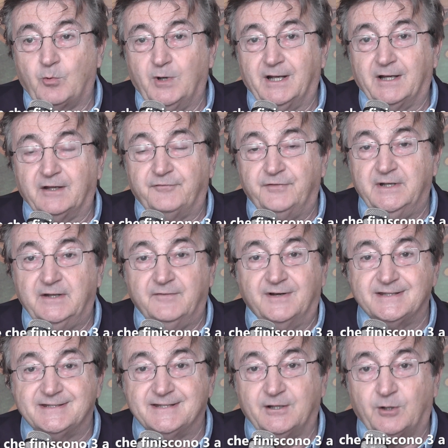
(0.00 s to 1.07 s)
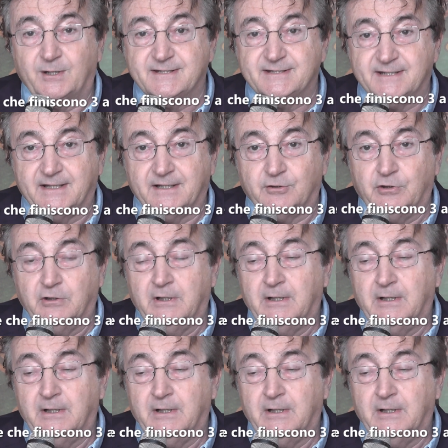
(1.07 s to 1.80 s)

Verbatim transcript: quella che finiva 0-0